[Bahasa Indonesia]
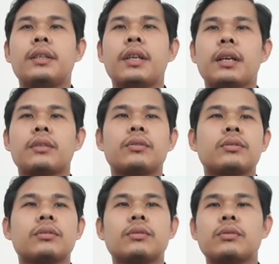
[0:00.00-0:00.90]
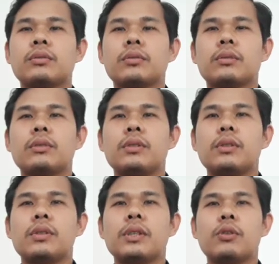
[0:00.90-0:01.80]
yang
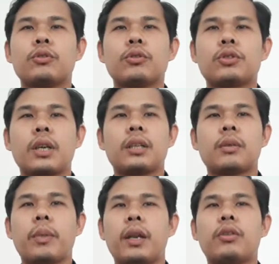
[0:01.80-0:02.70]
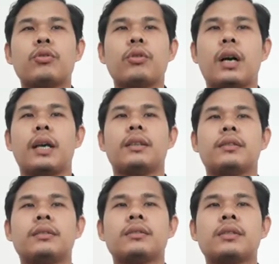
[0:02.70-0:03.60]
dikhususkan kepada Tuhan
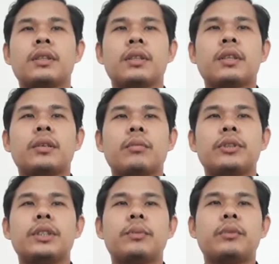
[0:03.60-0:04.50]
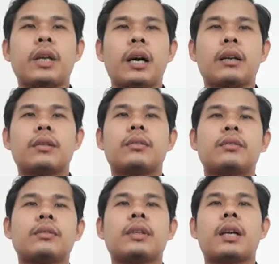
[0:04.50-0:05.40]
mencipta
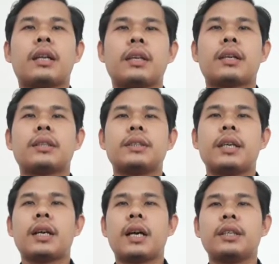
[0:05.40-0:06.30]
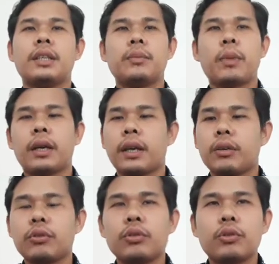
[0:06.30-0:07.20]
kata kerja yang hanya
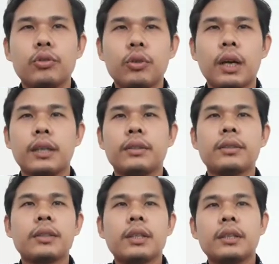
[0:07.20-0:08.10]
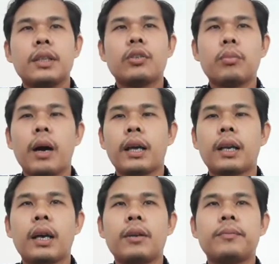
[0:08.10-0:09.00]
dipakai untuk Tuhan yaitu
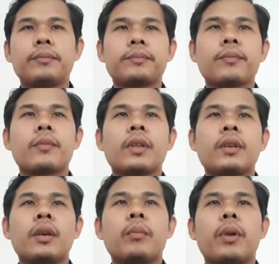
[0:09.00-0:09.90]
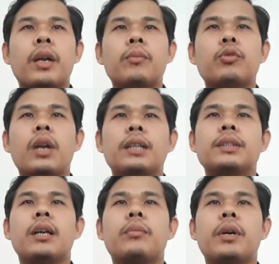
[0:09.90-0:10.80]
bara pada
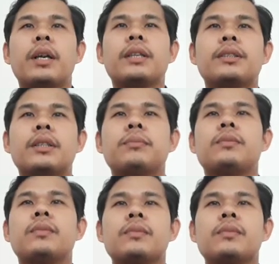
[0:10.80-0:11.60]
mulanya beresit